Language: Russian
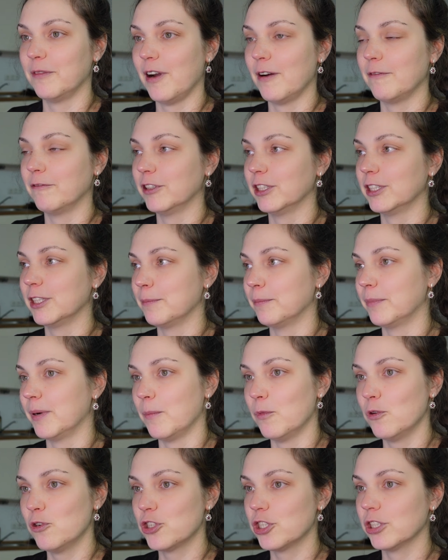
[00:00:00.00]
вам в этом
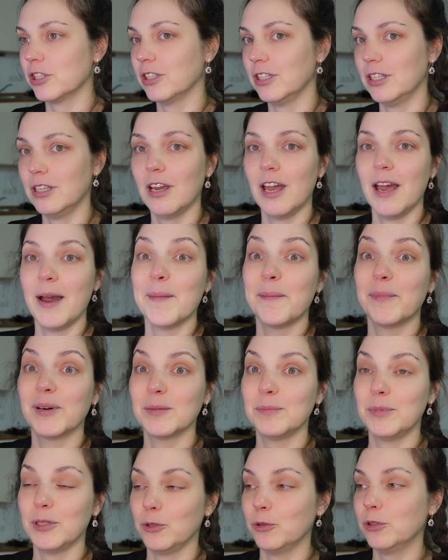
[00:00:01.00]
поможет и
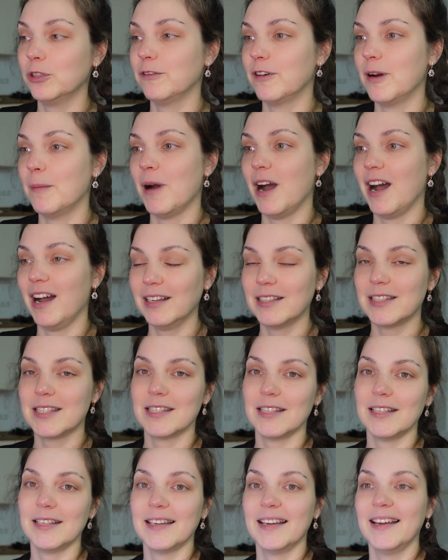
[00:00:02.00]
подберет вам
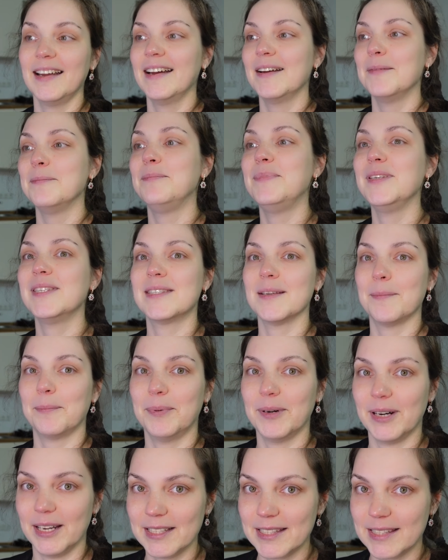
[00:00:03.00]
акции
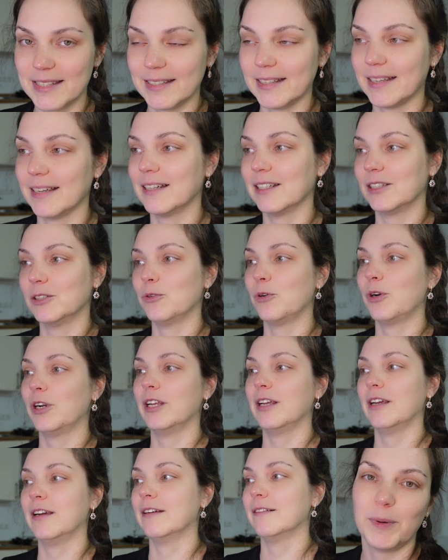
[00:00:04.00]
безопасные,
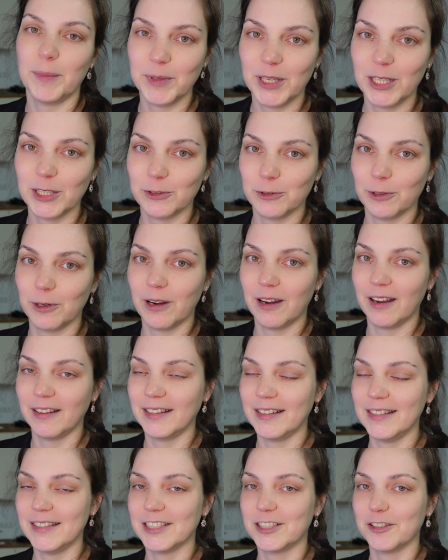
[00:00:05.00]
которые, по мнению
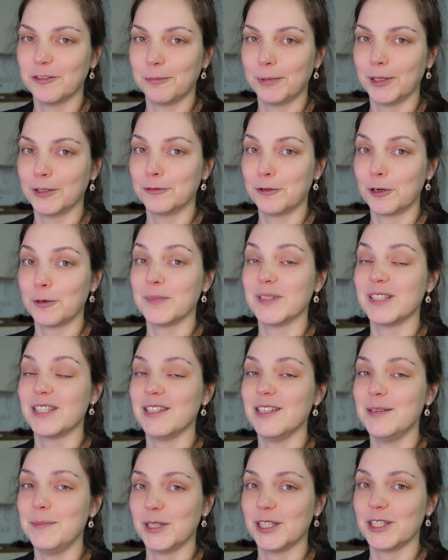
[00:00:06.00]
аналитиков платформы,
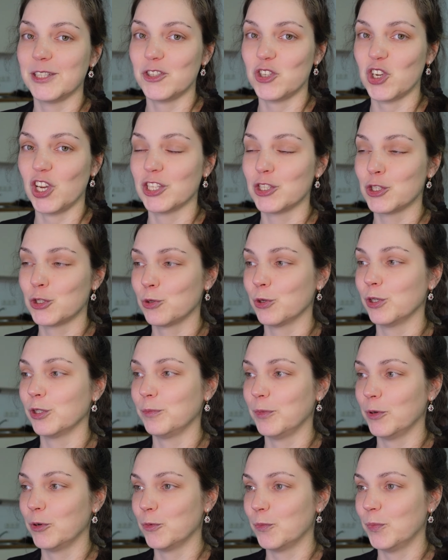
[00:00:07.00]
именно сейчас
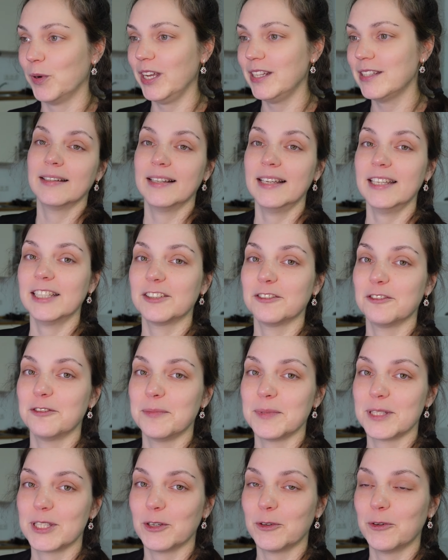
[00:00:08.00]
стоит покупать. Для этого
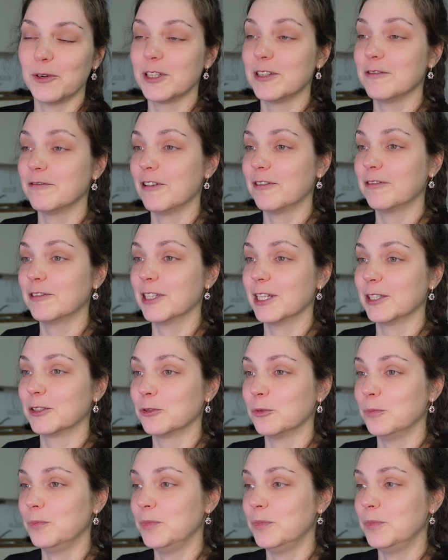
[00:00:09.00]
мы заходим во вкладку